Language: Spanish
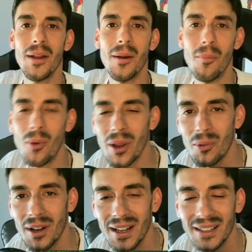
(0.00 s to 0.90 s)
Muy
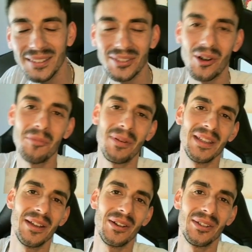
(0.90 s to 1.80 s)
buenas
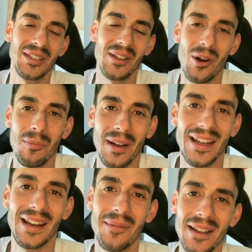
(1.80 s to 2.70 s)
compañeros y
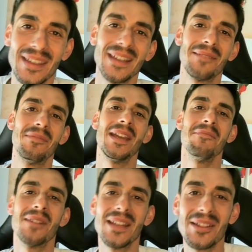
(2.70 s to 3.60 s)
compañeras de Magic,
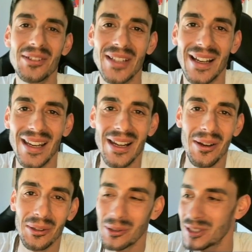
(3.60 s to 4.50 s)
bienvenidos a Green
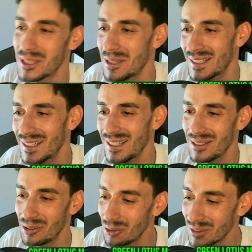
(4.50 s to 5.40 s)
Lotus
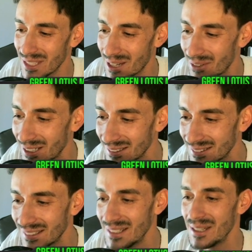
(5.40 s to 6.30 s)
MTG un día más.
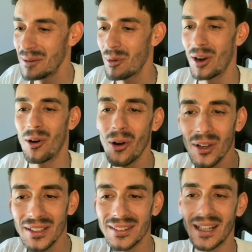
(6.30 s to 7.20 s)
Bueno,
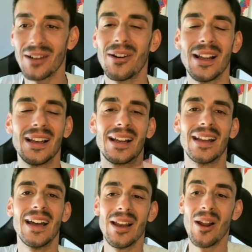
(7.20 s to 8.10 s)
hoy traigo al
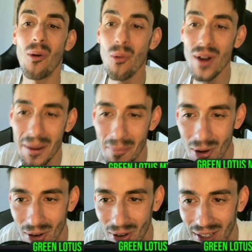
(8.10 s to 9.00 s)
canal una
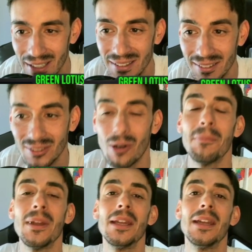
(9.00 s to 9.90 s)
Mono Green
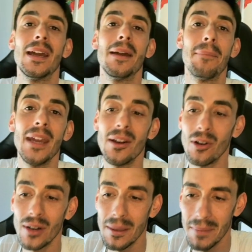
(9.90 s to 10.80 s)
Stompy, pero
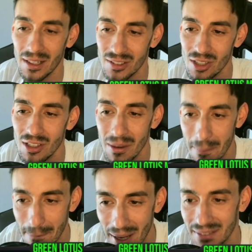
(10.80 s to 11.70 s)
en versión
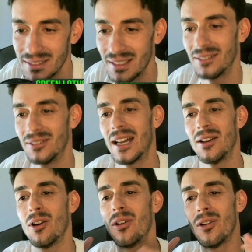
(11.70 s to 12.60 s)
budget. O sea,
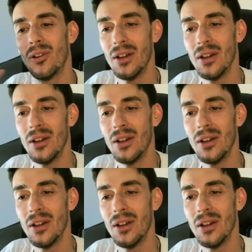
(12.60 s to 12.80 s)
no,